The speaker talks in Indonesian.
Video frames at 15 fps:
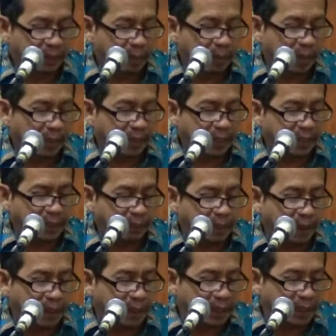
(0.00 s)
malaikat
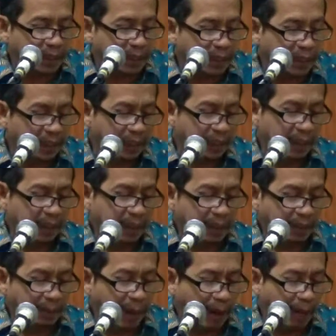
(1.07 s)
jabaniyah niki
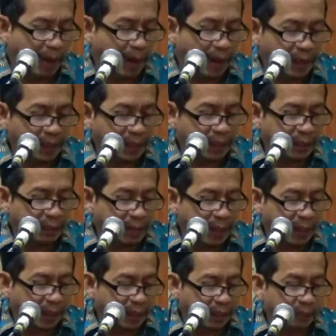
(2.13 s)
bawahane
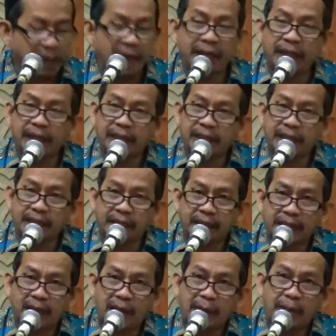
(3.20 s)
malaikat Malik
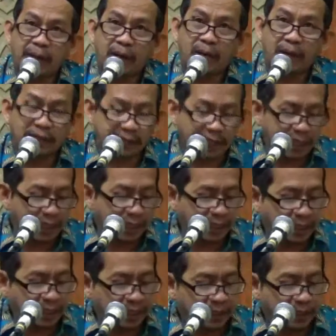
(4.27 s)
jadi yang menguasai
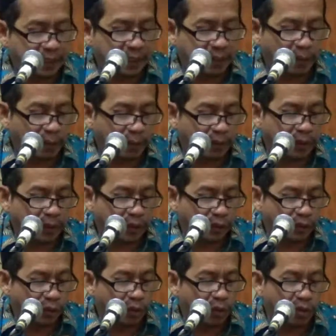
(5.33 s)
sing sing nopo sing
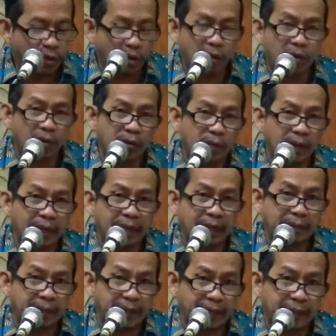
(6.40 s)
jokon rokon itu
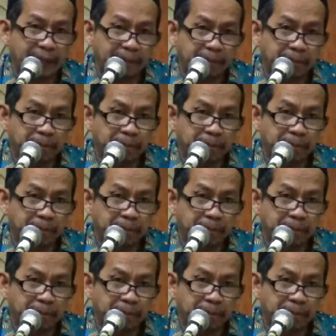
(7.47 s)
malaikat Malik